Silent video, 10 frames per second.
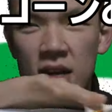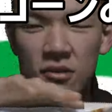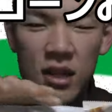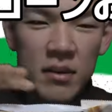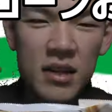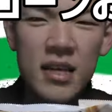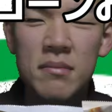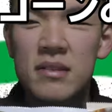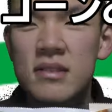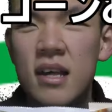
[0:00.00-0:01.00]
らを食べていき
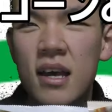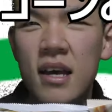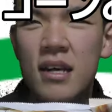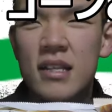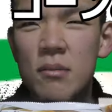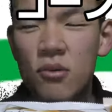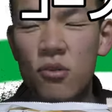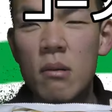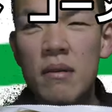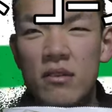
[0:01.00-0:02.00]
ますねでもこ
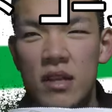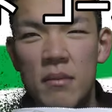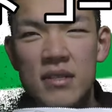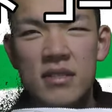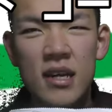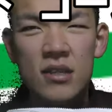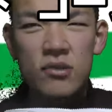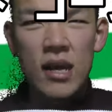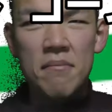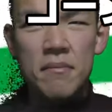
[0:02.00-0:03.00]
のままだと食べづらい
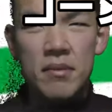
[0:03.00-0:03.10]
ので